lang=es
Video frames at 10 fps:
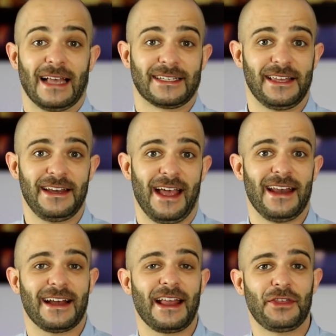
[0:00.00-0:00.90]
La escena
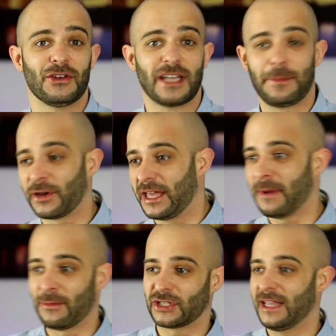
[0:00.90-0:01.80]
era graciosa porque
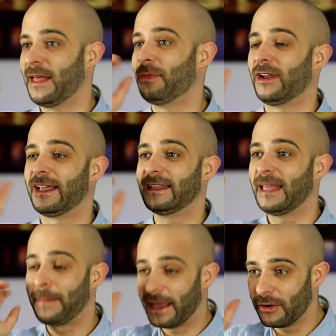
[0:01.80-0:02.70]
íbamos ahí dándole que
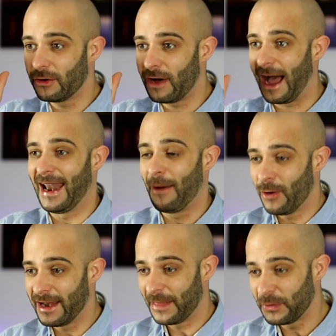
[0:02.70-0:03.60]
te pego a la
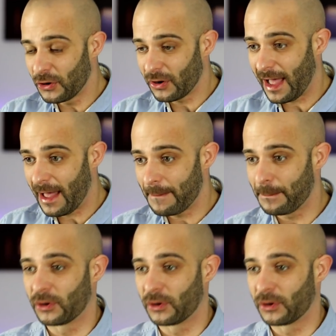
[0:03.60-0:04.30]
buena droga